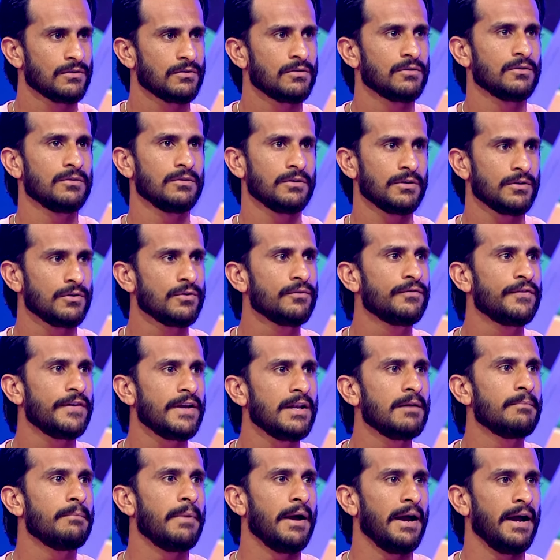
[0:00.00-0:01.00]
तो यू
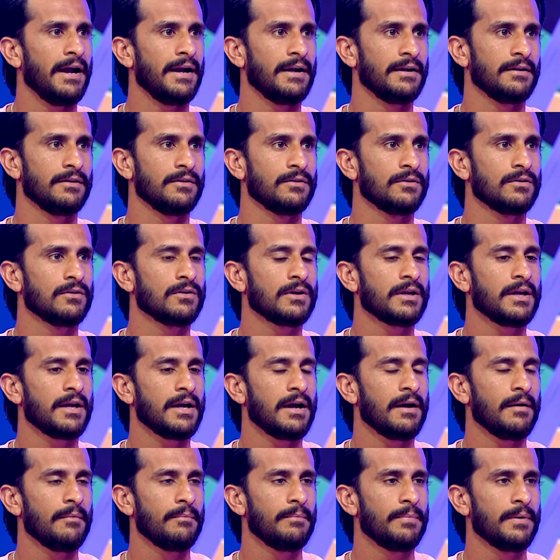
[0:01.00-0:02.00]
फील बैड यू नो कि
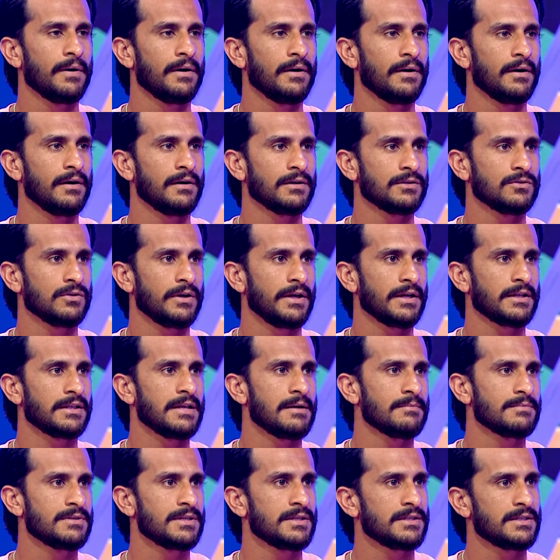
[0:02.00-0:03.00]
आप जो है
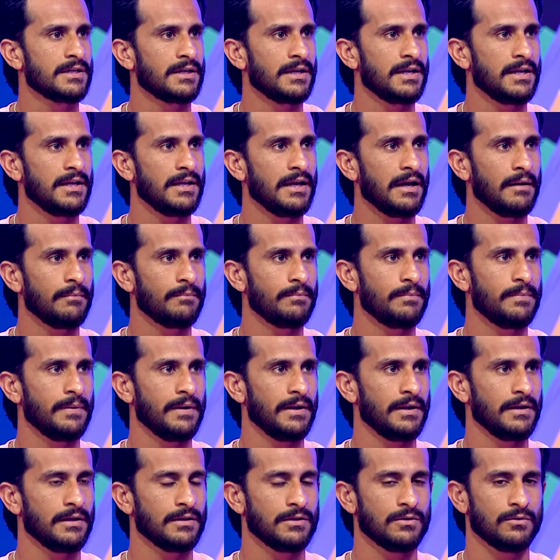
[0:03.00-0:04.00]
एकदम से सडनली आप
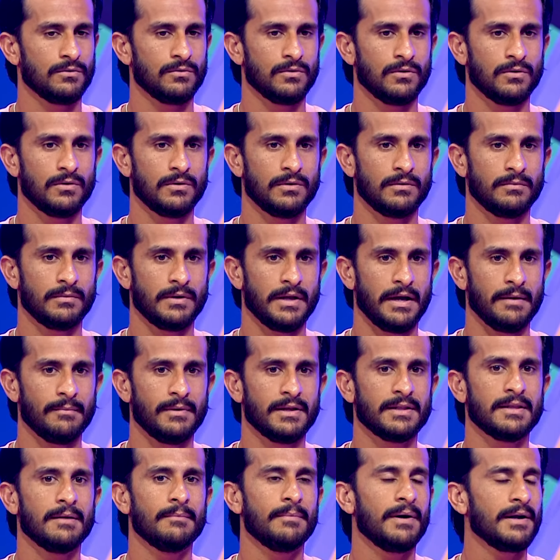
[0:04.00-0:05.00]
पे जो
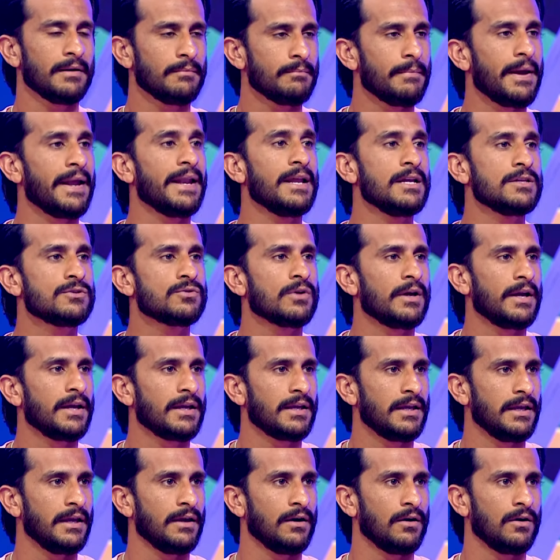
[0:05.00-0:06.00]
टाइम आता है बट मैंने
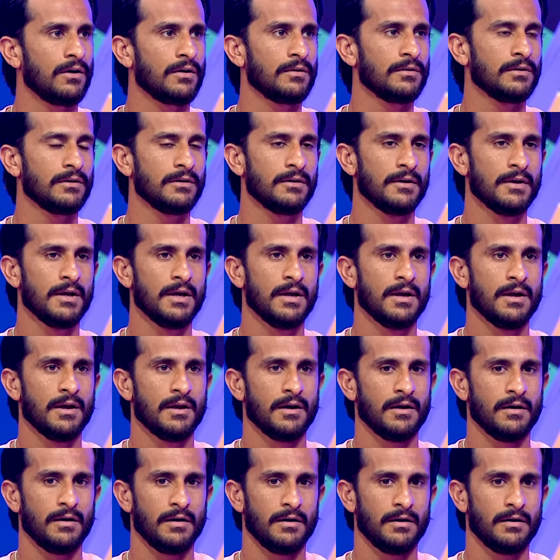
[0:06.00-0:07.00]
इंजॉय किया और
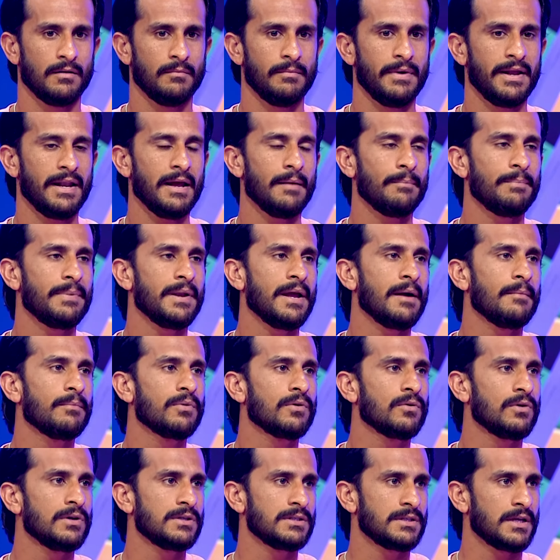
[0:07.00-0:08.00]
Uh, मैंने अपने
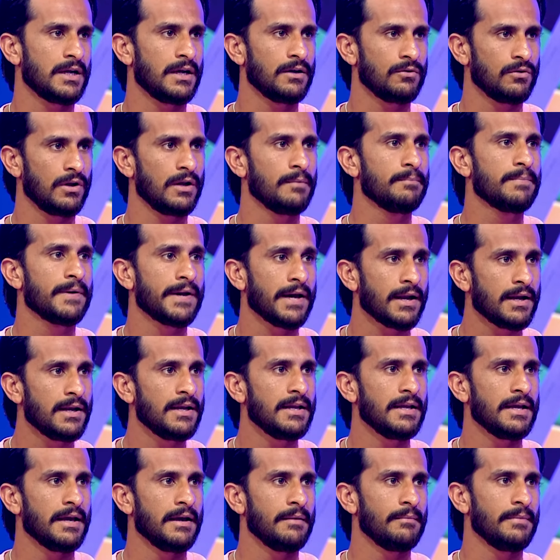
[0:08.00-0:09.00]
आप को इस तरह डेवलप कर
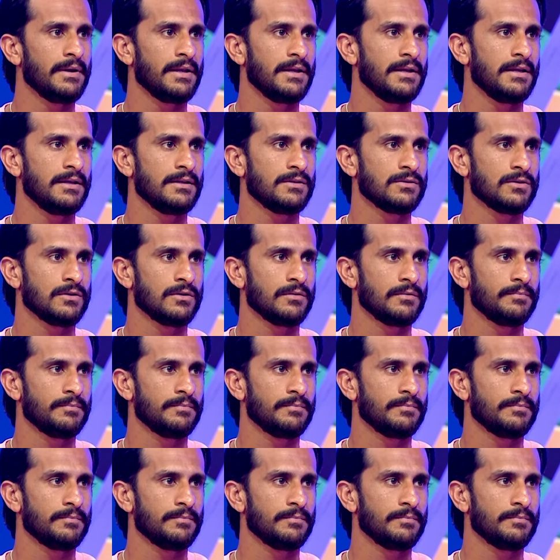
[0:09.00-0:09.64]
लिया है मेरी जो